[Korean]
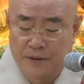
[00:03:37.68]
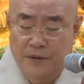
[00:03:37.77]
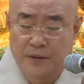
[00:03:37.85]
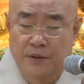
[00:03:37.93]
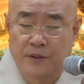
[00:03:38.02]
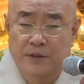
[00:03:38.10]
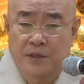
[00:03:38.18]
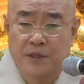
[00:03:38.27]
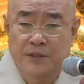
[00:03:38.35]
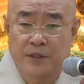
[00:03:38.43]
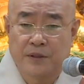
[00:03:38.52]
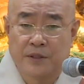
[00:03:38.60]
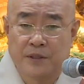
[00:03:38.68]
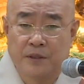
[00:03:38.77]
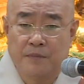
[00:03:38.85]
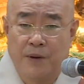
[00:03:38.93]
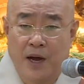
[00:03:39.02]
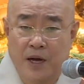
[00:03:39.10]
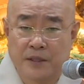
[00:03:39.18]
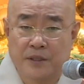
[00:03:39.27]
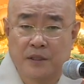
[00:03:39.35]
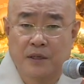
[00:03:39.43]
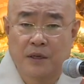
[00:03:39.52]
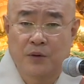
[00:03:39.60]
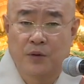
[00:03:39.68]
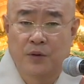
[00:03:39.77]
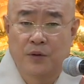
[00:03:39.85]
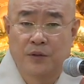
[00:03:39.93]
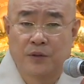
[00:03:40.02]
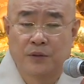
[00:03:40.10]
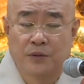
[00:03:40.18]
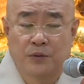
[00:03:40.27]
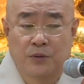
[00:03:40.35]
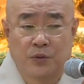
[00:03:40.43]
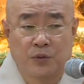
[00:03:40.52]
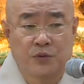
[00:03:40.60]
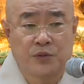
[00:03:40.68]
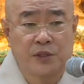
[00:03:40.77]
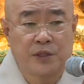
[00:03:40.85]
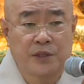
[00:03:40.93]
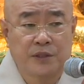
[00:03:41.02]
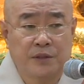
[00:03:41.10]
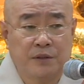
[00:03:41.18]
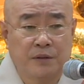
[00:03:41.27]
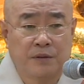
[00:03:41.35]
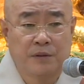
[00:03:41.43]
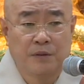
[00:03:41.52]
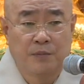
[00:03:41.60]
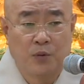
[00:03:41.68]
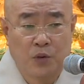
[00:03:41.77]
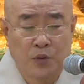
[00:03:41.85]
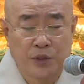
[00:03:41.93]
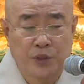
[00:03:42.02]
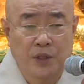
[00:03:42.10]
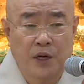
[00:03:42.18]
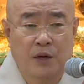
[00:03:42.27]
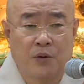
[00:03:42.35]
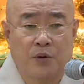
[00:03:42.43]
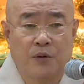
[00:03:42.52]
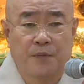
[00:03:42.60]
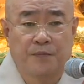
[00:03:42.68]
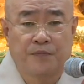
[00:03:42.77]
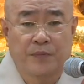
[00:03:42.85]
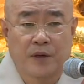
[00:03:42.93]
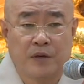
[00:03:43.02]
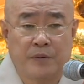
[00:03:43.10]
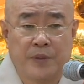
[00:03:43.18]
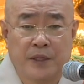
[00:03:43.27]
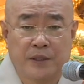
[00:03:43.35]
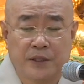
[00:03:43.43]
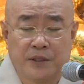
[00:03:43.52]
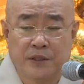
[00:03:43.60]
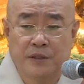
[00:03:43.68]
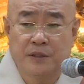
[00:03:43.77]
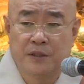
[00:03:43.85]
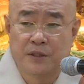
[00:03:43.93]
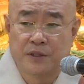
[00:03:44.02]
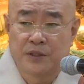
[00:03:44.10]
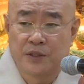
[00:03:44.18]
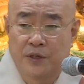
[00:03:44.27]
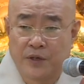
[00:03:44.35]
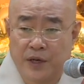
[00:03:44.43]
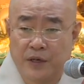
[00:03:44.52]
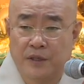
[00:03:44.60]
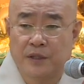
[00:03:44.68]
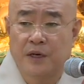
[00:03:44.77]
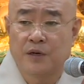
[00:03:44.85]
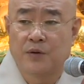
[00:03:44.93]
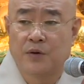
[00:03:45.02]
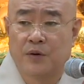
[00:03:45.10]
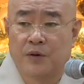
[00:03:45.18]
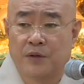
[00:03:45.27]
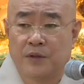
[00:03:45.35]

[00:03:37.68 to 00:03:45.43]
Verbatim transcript: 아, 살생 대신 방생을 하고 도둑질 대신 보시를 하고 음행 대신 정행을 닦고